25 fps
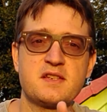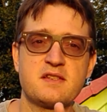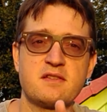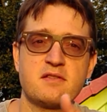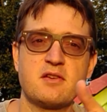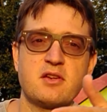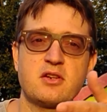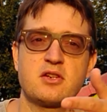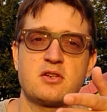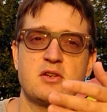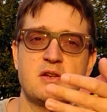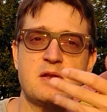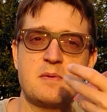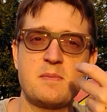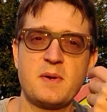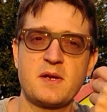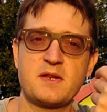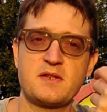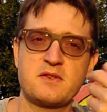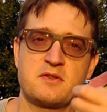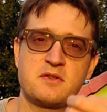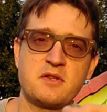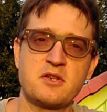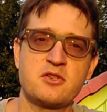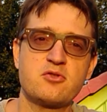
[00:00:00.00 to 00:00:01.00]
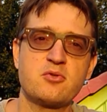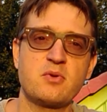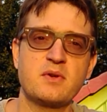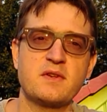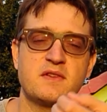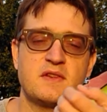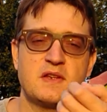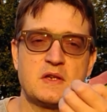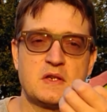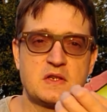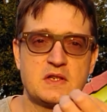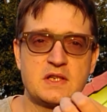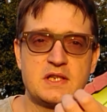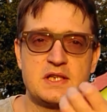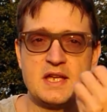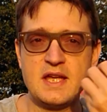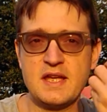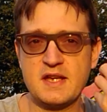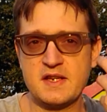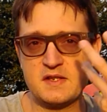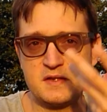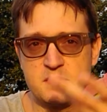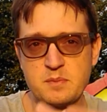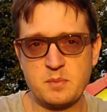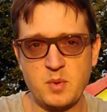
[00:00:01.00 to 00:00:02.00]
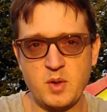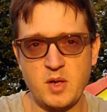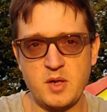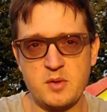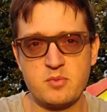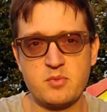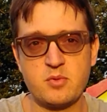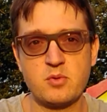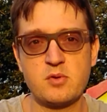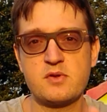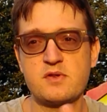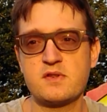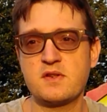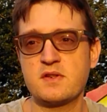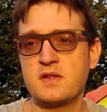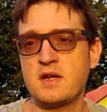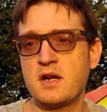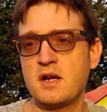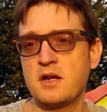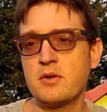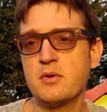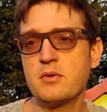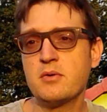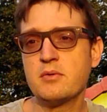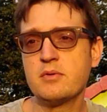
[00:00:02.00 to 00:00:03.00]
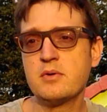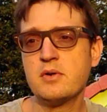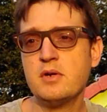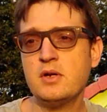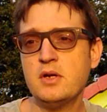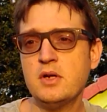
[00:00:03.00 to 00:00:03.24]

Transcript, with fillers: c'est-à-dire que les personnages ont été écrits exprès pour le scénario